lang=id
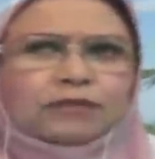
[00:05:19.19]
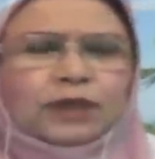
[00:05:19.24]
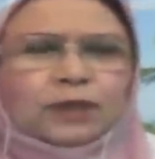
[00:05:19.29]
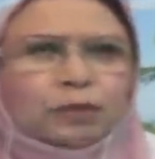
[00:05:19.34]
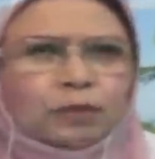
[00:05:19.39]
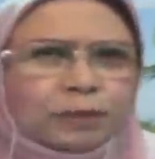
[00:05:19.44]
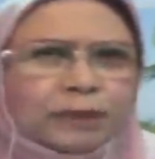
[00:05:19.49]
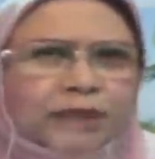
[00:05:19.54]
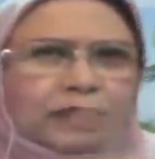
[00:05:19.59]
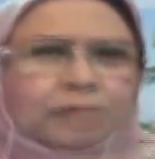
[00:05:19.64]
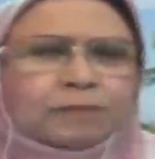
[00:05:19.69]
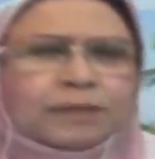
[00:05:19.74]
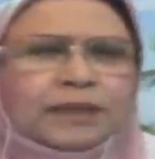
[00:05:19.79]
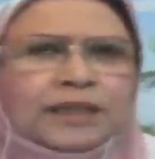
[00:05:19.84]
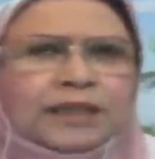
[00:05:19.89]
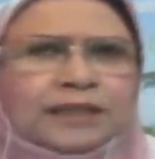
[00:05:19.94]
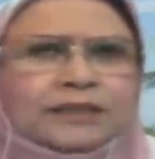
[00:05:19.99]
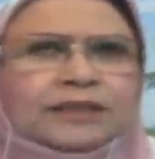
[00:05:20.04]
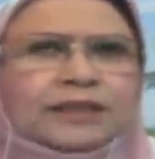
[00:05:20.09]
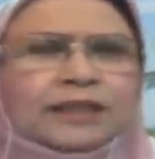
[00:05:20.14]
Waktu
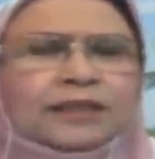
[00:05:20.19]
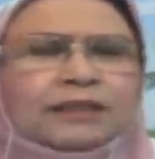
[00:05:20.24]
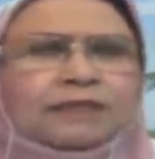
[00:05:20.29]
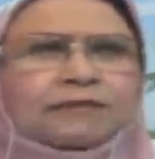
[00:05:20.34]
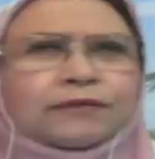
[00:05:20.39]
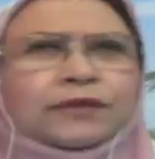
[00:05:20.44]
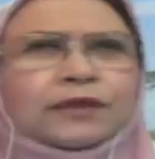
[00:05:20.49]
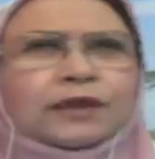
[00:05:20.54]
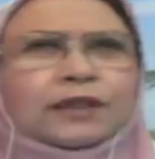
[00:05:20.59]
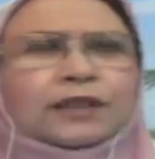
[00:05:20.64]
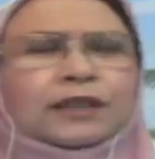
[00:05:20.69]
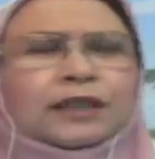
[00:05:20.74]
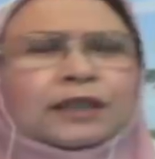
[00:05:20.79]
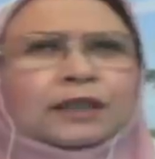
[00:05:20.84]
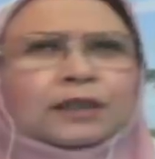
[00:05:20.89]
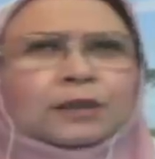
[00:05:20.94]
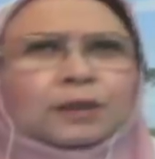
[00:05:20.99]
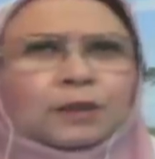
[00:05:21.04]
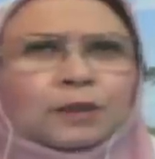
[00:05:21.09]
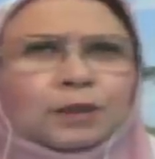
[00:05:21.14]
penerbitan sertifikat
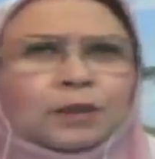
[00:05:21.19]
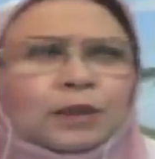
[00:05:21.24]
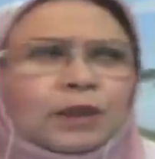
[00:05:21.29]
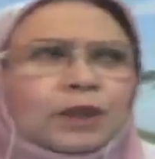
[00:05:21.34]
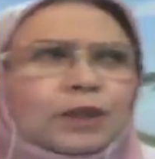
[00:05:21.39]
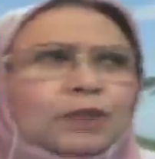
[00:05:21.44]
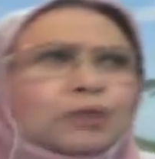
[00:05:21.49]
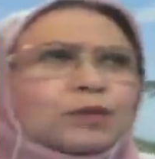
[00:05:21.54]
itu